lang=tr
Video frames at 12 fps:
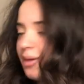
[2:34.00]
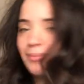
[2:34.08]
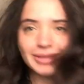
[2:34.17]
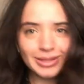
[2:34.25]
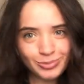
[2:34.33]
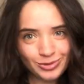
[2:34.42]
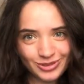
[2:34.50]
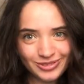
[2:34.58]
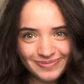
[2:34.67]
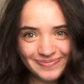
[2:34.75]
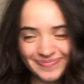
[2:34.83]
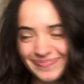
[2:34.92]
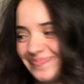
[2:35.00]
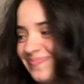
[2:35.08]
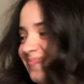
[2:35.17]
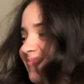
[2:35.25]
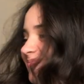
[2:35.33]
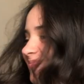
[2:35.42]
Bir de bunun
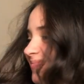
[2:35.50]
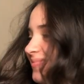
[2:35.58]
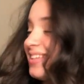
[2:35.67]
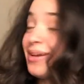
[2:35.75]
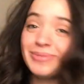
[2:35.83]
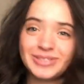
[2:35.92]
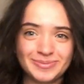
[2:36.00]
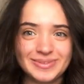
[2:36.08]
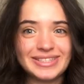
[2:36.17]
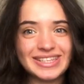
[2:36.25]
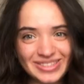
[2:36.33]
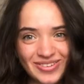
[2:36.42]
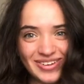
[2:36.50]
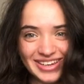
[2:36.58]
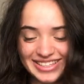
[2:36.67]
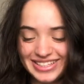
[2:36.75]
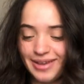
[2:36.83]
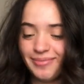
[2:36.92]
ama şimdi size
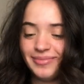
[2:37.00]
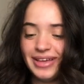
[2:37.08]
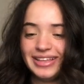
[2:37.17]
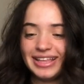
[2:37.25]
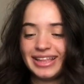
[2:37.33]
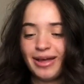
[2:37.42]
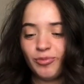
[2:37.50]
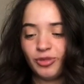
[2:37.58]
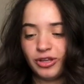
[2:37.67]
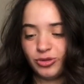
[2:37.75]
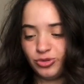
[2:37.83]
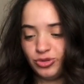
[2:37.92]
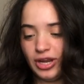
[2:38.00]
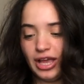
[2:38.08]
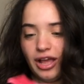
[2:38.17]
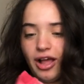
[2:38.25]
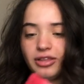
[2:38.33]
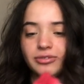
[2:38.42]
söyleyeceğim. Neden bunlardan 3
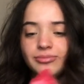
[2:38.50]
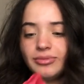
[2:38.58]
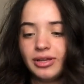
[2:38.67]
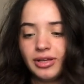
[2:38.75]
renk aldım.